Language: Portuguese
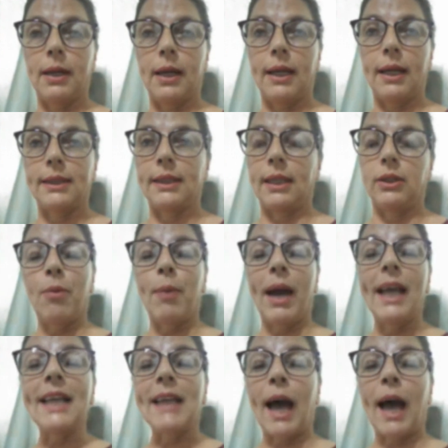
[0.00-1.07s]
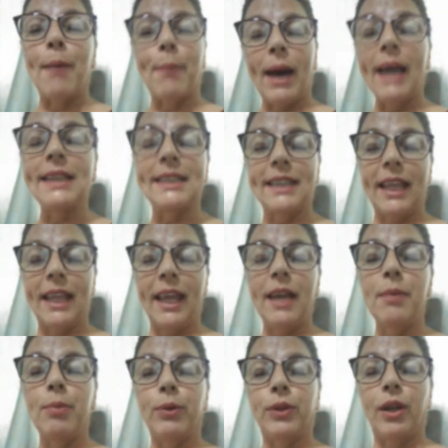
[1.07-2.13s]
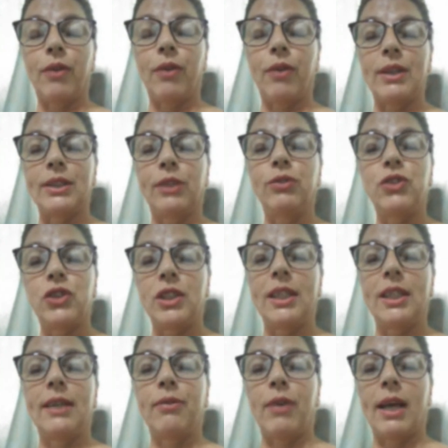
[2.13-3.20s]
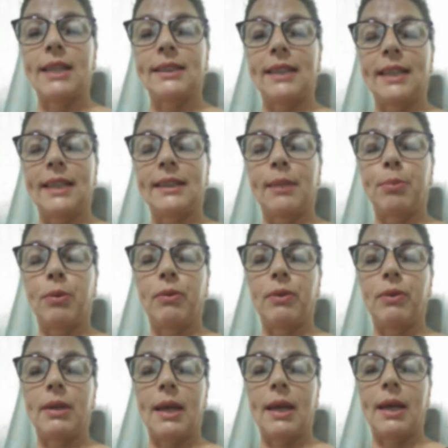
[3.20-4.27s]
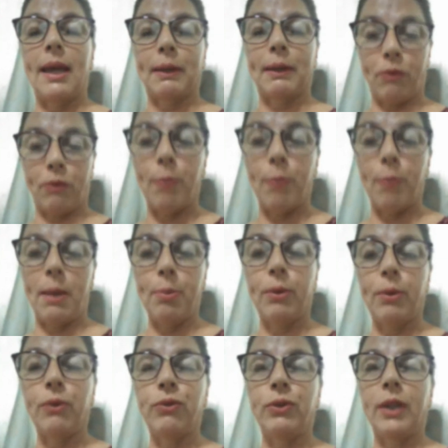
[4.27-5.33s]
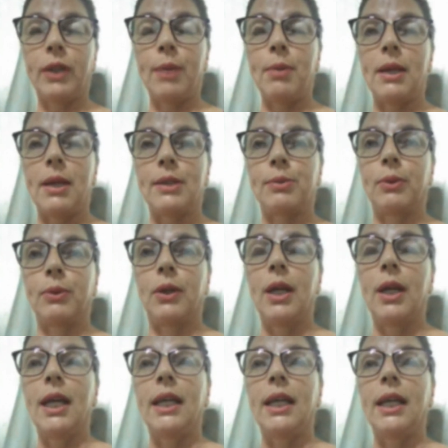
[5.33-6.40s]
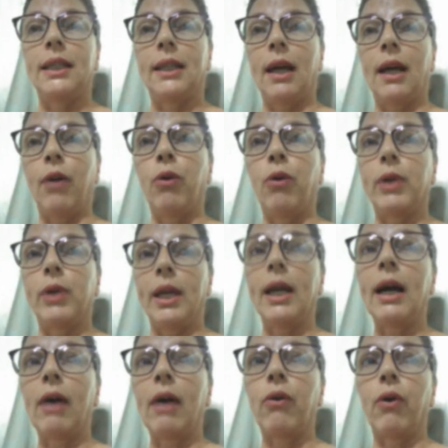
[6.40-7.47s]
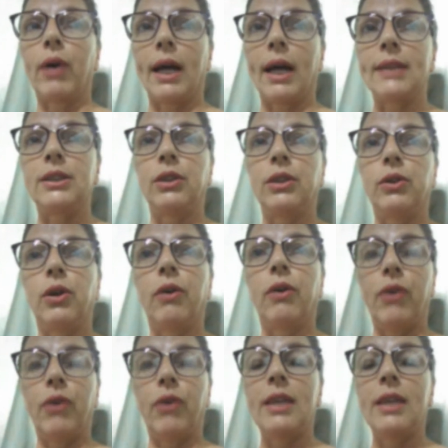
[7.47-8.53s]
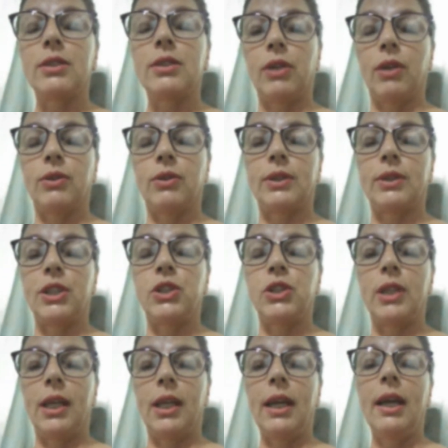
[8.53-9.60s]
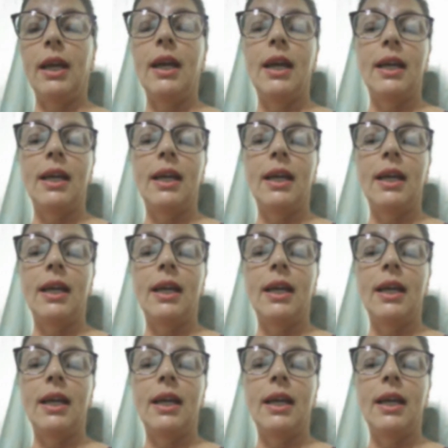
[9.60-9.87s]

Assim, ao mais, há mais tempo, talvez eu não tinha assim essa é, que foi bem profunda mesmo. Então, o que ocasionou foi isso, de eu sentir